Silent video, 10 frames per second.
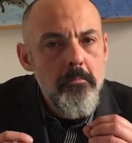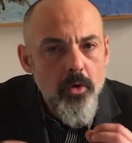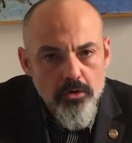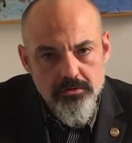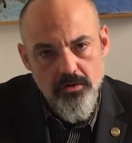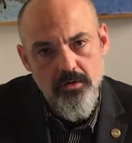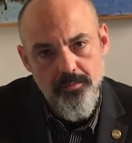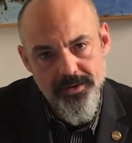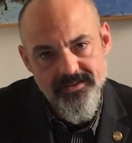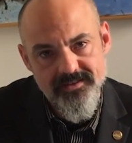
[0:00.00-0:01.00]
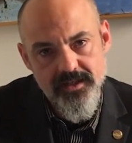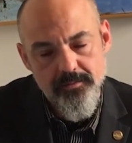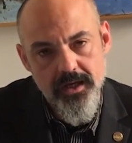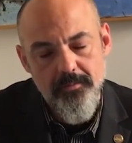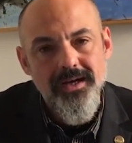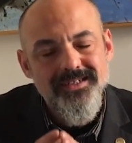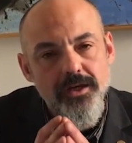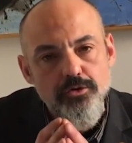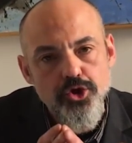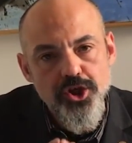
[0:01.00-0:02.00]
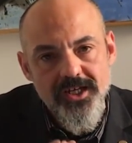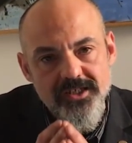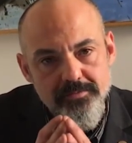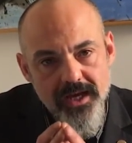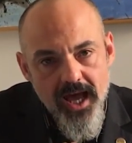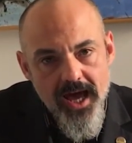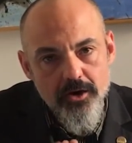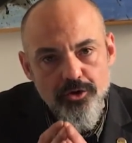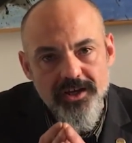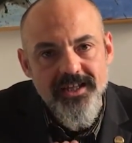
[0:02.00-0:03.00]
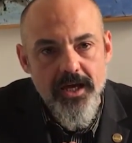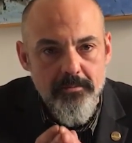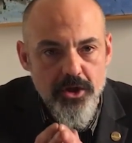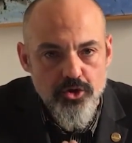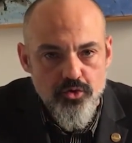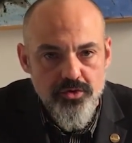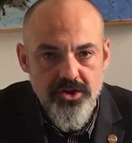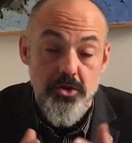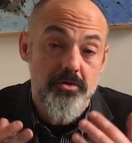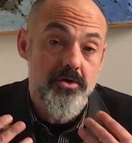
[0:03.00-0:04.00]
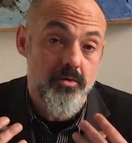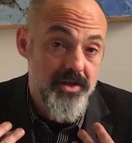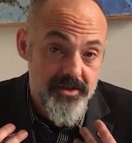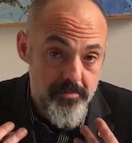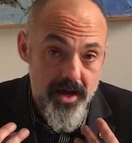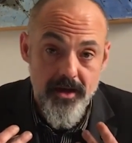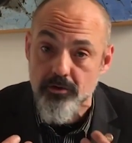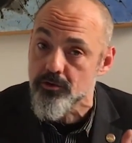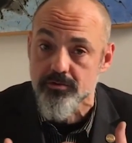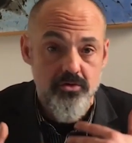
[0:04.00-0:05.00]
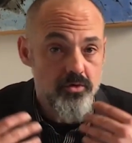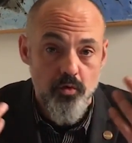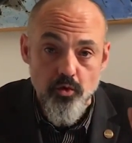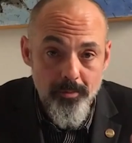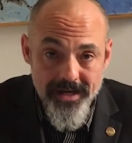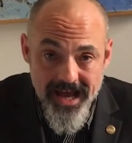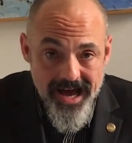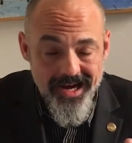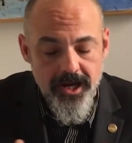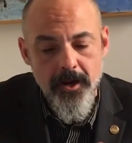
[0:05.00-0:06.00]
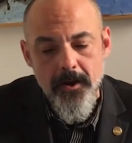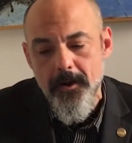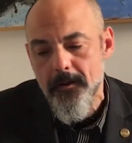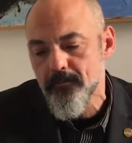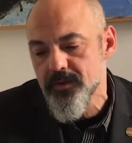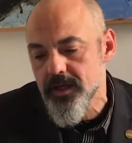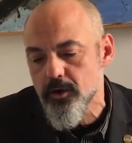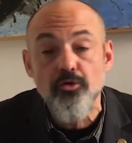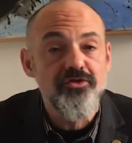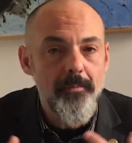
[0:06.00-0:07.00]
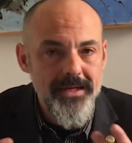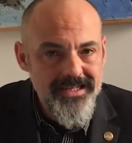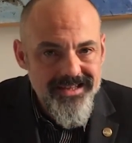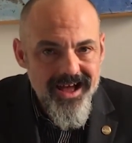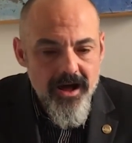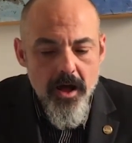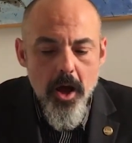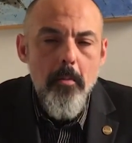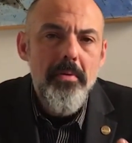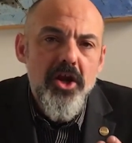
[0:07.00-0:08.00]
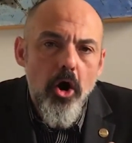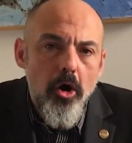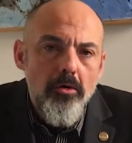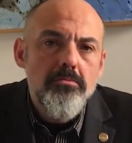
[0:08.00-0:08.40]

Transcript: molto comprensibile, basta riuscire a spiegarlo nei termini giusti. Io non sono un esperto, non sono un luminare di contabilità, però